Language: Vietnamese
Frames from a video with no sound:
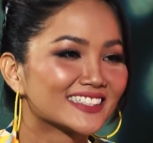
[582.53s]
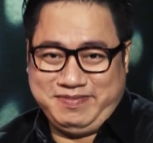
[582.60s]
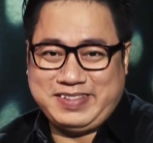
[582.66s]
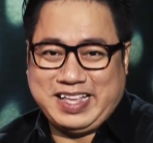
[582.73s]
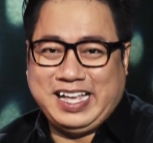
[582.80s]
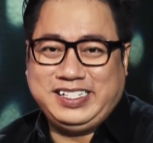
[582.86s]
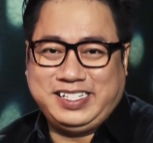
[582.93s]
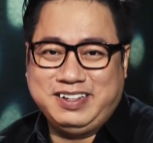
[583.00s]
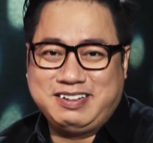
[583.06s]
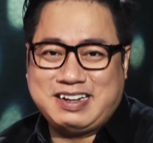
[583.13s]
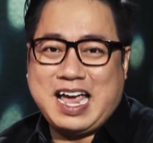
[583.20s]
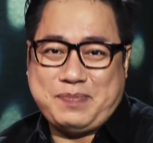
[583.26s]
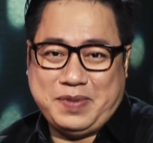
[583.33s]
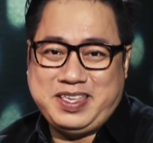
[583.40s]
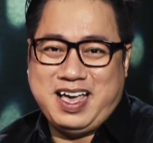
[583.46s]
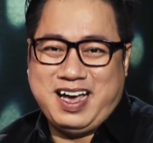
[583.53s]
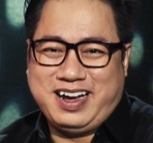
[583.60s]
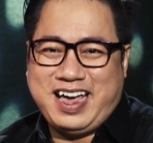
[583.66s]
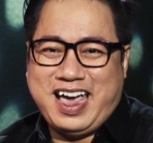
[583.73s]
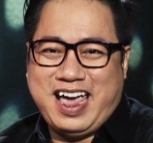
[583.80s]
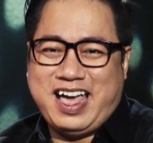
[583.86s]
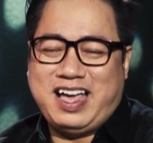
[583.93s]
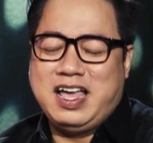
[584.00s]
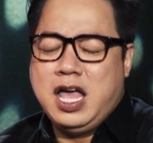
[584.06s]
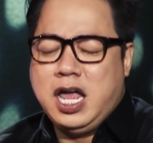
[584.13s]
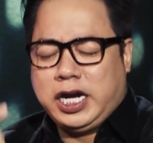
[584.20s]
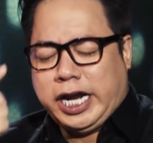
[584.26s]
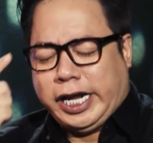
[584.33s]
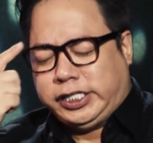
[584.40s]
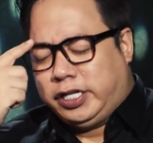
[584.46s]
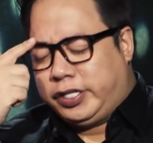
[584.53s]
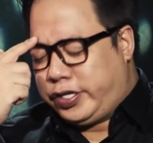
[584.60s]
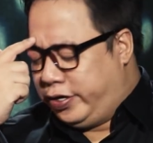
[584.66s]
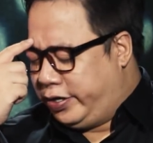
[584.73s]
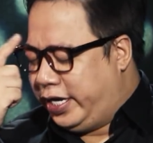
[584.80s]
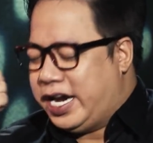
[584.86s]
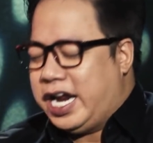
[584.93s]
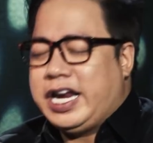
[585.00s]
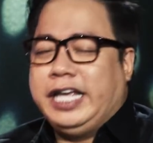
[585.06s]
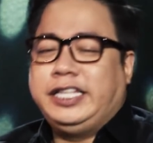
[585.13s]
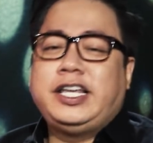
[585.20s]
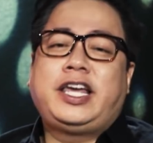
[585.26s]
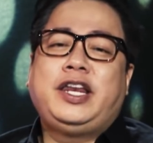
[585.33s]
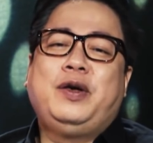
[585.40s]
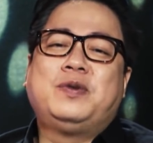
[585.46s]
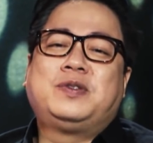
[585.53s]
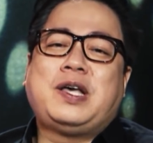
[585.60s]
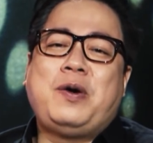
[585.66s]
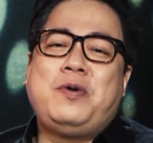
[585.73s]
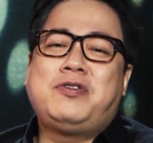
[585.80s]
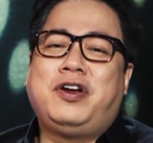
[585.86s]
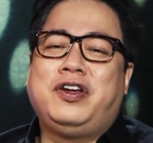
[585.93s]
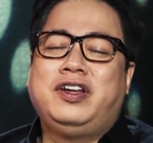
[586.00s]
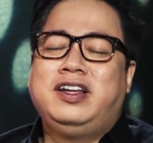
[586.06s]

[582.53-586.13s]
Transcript: ngày xưa khác bây giờ ghê ha ngày xưa chưa gì đã nghĩ tới cái điều xấu rồi